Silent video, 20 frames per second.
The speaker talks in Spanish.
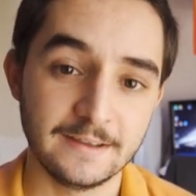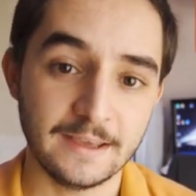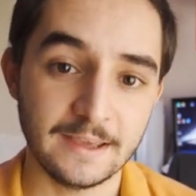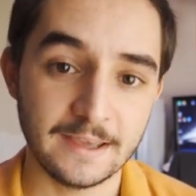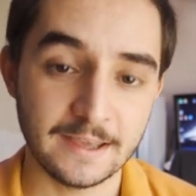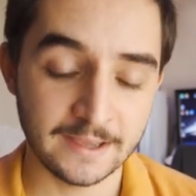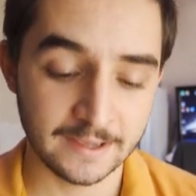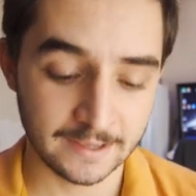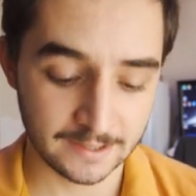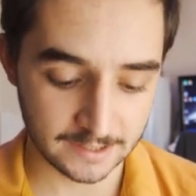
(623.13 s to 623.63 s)

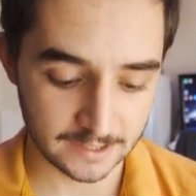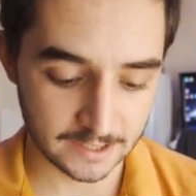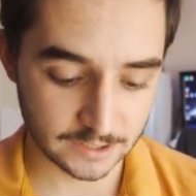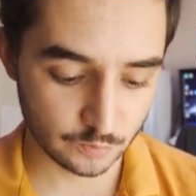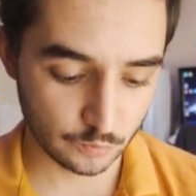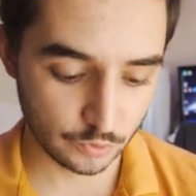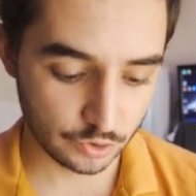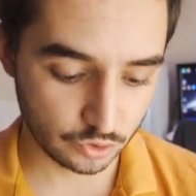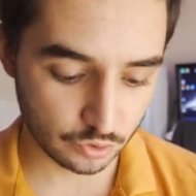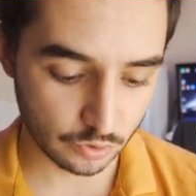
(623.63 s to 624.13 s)
eh,
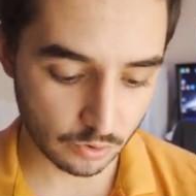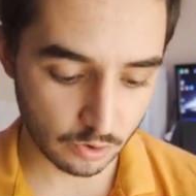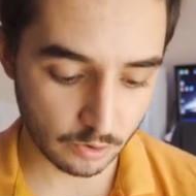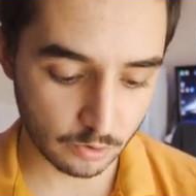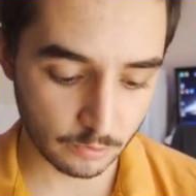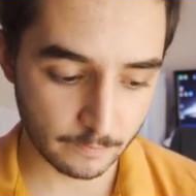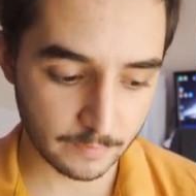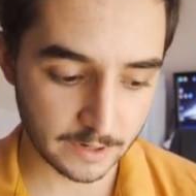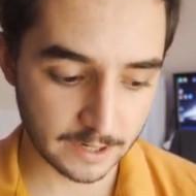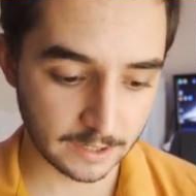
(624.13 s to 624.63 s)
es muy
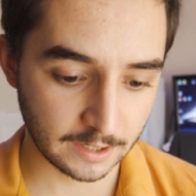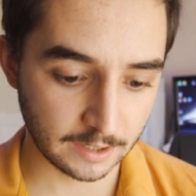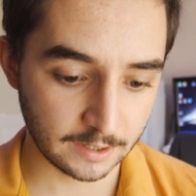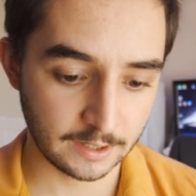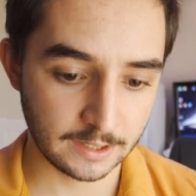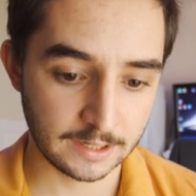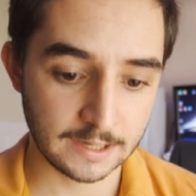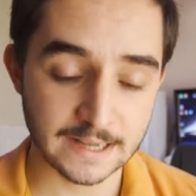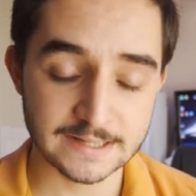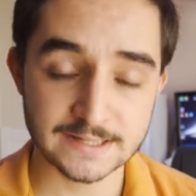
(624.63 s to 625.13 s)
chulo ver
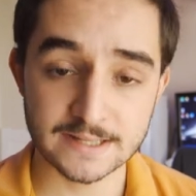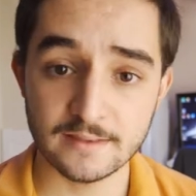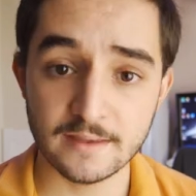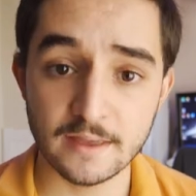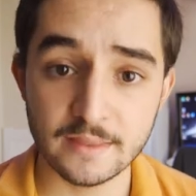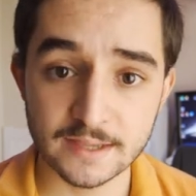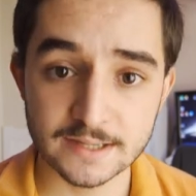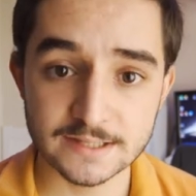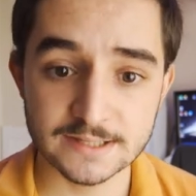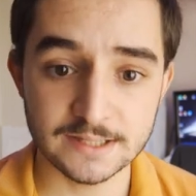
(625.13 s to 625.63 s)
eh, las
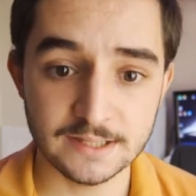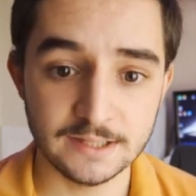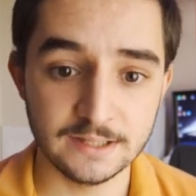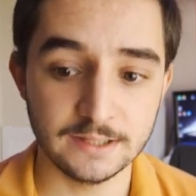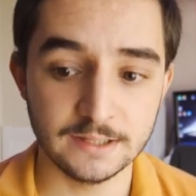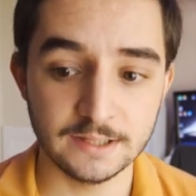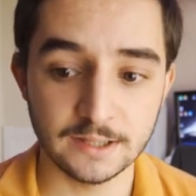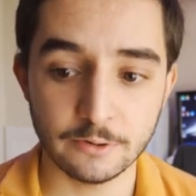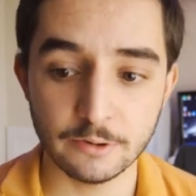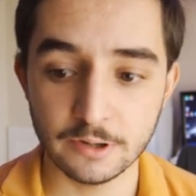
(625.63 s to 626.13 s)
edades
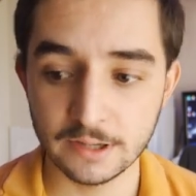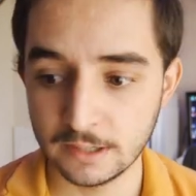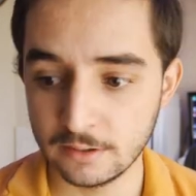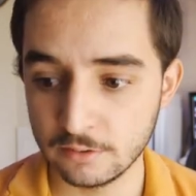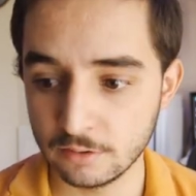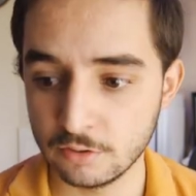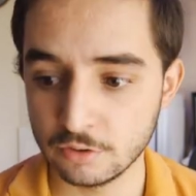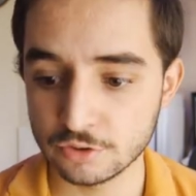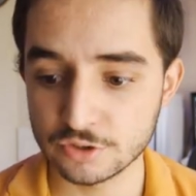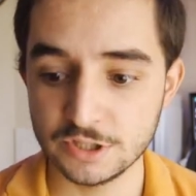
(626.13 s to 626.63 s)
y,
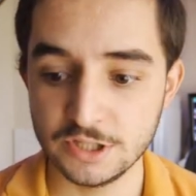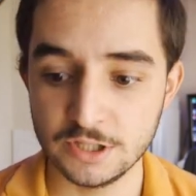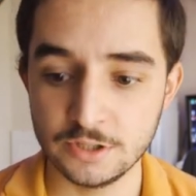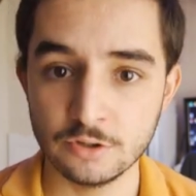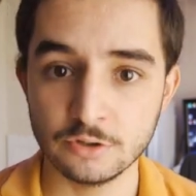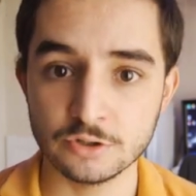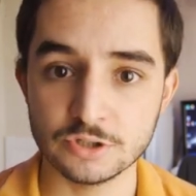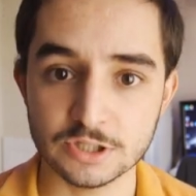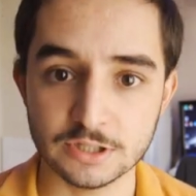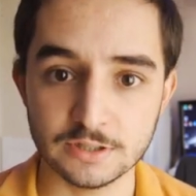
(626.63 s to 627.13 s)
los
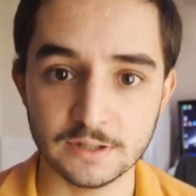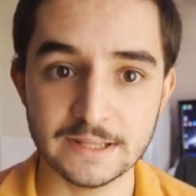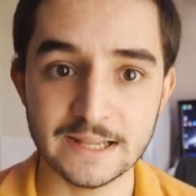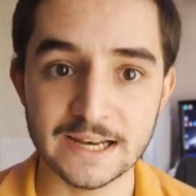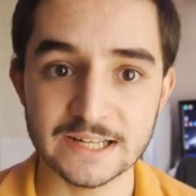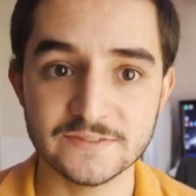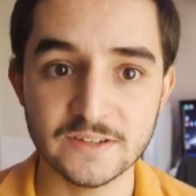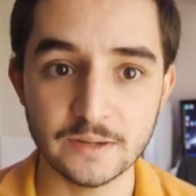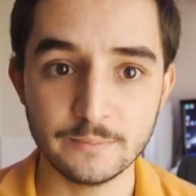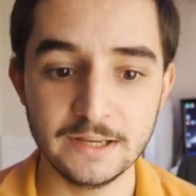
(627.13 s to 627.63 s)
niños de
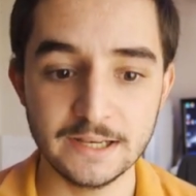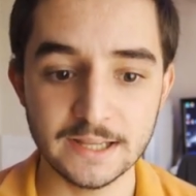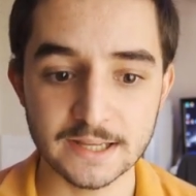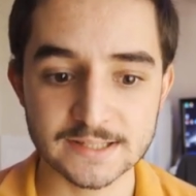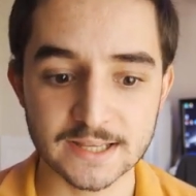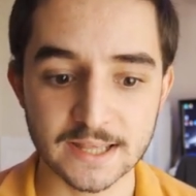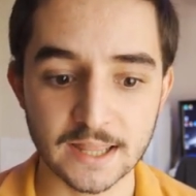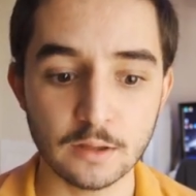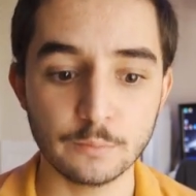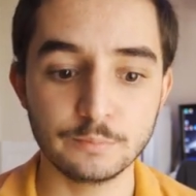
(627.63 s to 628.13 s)
las
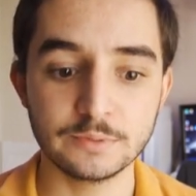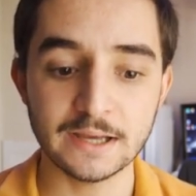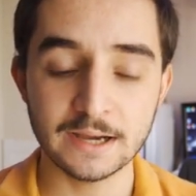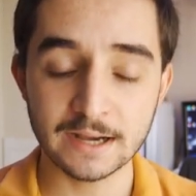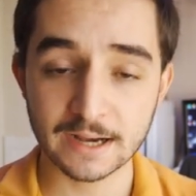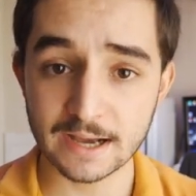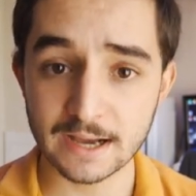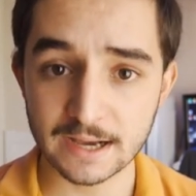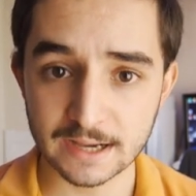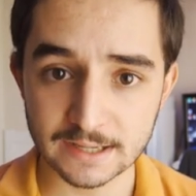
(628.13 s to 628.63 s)
familias que
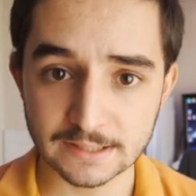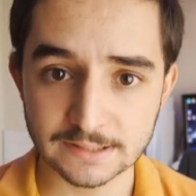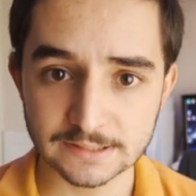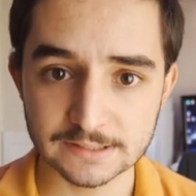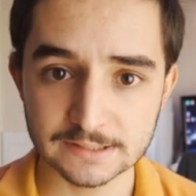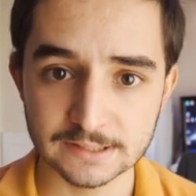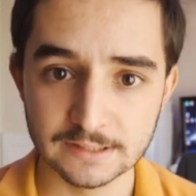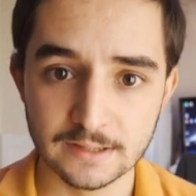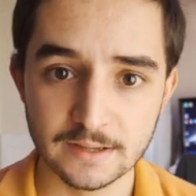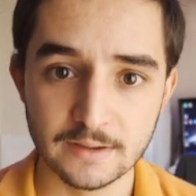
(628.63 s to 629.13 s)
adoptan
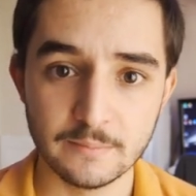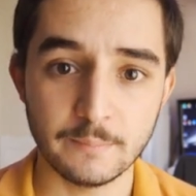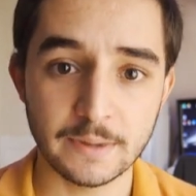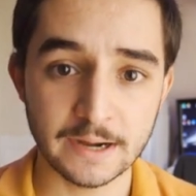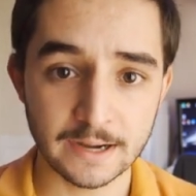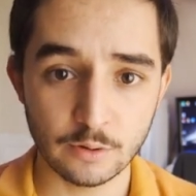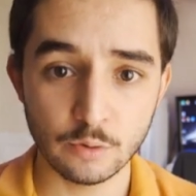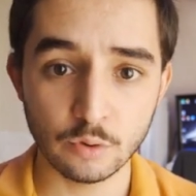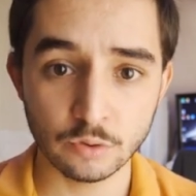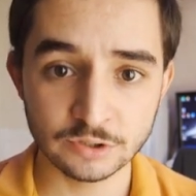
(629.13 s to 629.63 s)
cajas
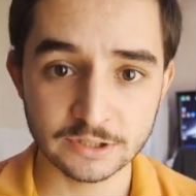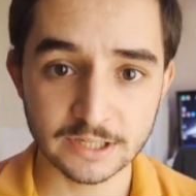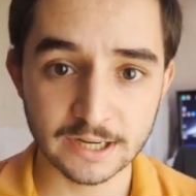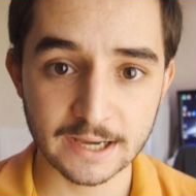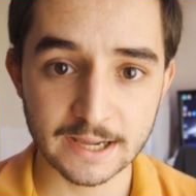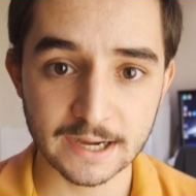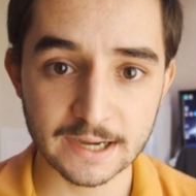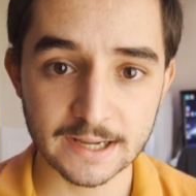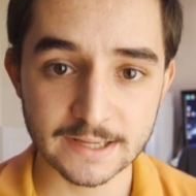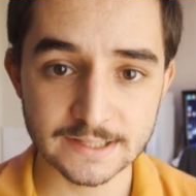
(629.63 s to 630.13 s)
para luego
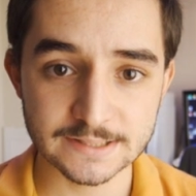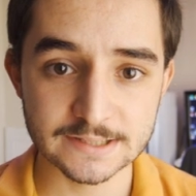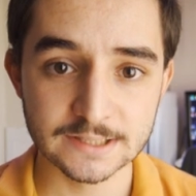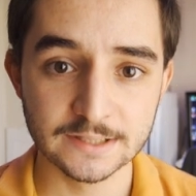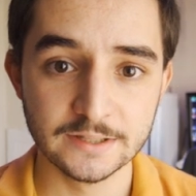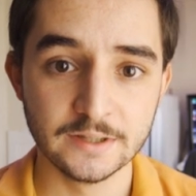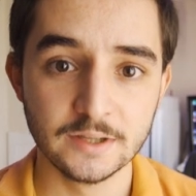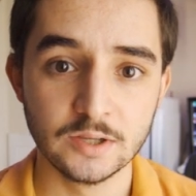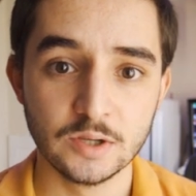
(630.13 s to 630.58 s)
entregarlas,